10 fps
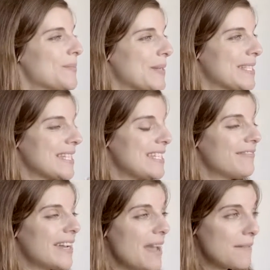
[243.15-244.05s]
Pues que si
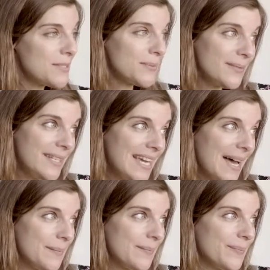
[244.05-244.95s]
fallabas un
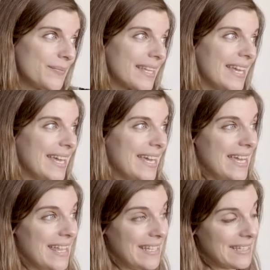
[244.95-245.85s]
día
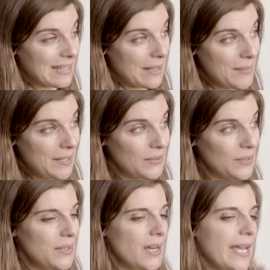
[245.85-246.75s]
eh, de
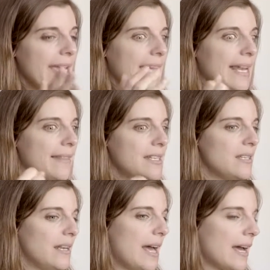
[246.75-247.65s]
tratamiento,
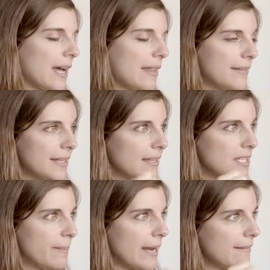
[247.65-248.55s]
cada vez que
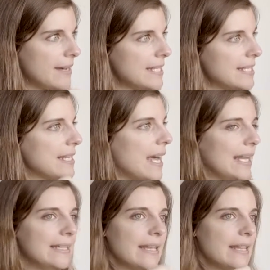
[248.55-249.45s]
disparabas, a
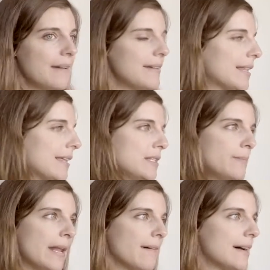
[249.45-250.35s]
la tercera vez que
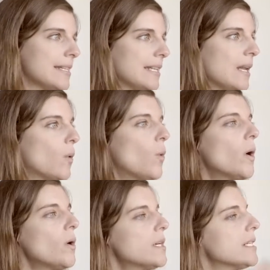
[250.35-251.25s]
disparabas en el
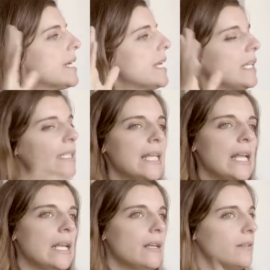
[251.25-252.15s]
juego,
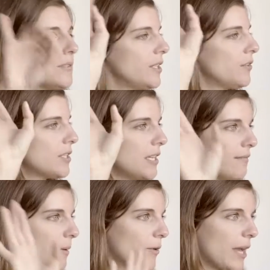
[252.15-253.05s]
el tiro se
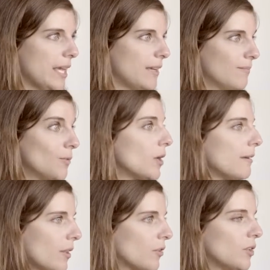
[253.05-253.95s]
iba por ahí, no
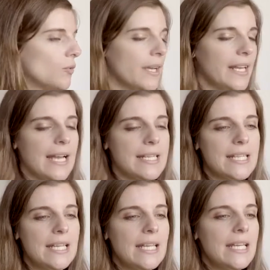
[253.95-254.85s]
iba donde tú querías.